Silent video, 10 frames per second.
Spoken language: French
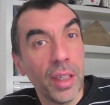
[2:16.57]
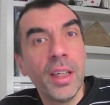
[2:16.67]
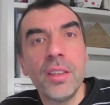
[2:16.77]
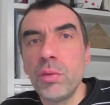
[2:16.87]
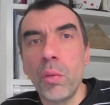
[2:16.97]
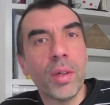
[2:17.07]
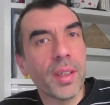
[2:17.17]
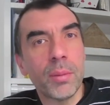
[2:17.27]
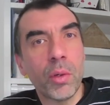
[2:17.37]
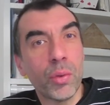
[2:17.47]
Si on voit
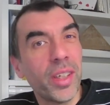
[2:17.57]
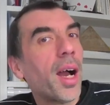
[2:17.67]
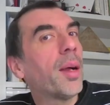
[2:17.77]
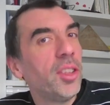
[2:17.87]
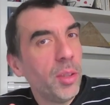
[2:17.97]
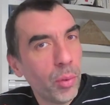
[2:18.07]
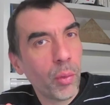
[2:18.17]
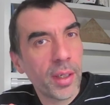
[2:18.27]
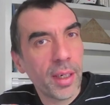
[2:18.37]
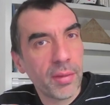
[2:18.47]
vraiment qu'on est un petit peu loin
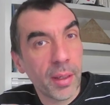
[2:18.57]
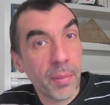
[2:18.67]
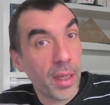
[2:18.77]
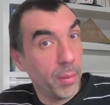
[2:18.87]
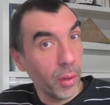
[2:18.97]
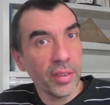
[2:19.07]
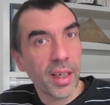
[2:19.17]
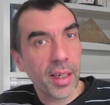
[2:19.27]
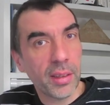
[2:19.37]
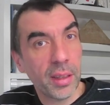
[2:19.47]
de la fin, eh ben, on
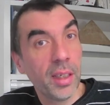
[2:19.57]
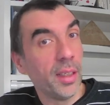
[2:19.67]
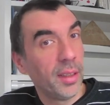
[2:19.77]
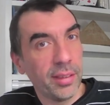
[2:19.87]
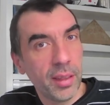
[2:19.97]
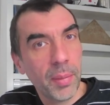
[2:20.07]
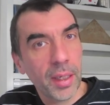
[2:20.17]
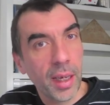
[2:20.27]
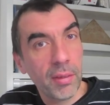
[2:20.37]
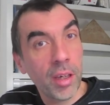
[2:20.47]
s'arrête, c'est pas
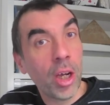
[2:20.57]
grave.